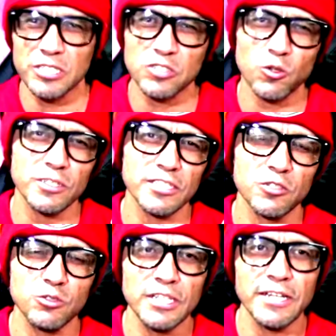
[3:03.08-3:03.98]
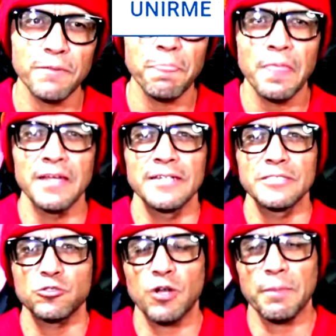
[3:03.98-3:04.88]
de muchas cosas que sucedieron.
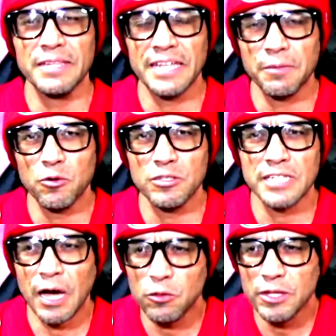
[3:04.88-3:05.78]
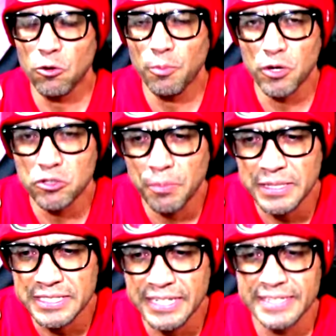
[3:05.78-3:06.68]
Solamente a lo mejor es ahondar un poquito
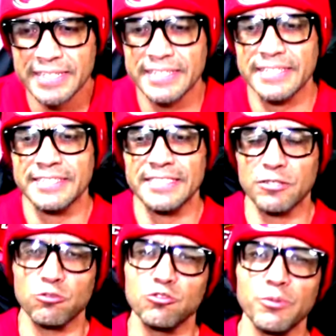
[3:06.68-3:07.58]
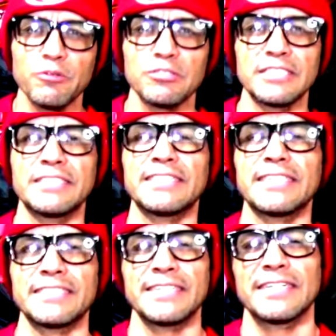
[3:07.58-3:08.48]
más en, ciertos números y en
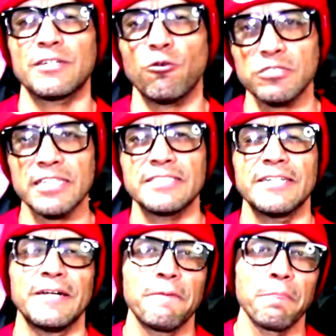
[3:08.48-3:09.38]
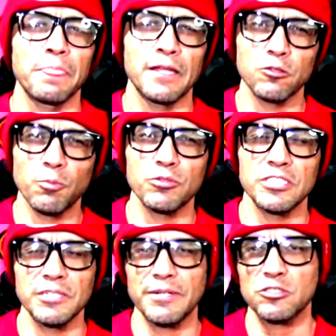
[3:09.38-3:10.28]
ciertas eh, cosas, tanto
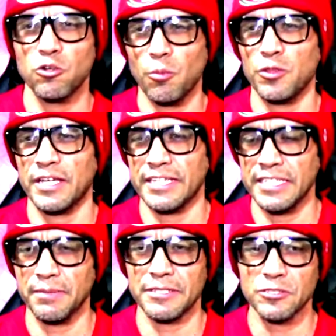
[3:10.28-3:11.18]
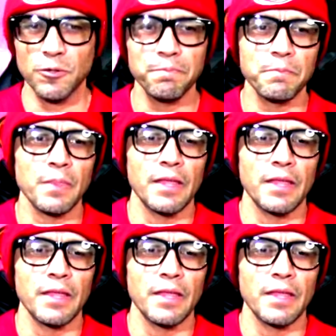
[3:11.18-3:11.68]
positivas como negativas, ¿no?